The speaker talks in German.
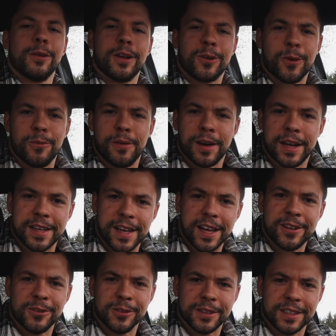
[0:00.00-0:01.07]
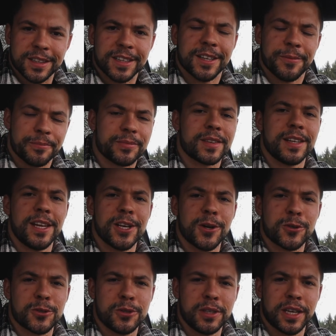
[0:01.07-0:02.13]
Dann kommen wir gleich an und äh, legen
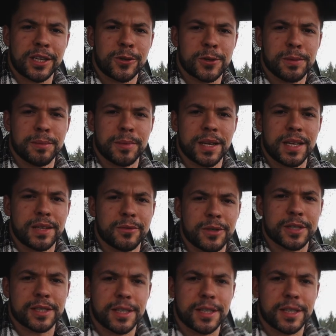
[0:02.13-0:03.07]
auch schon direkt los mit dem Training, würde ich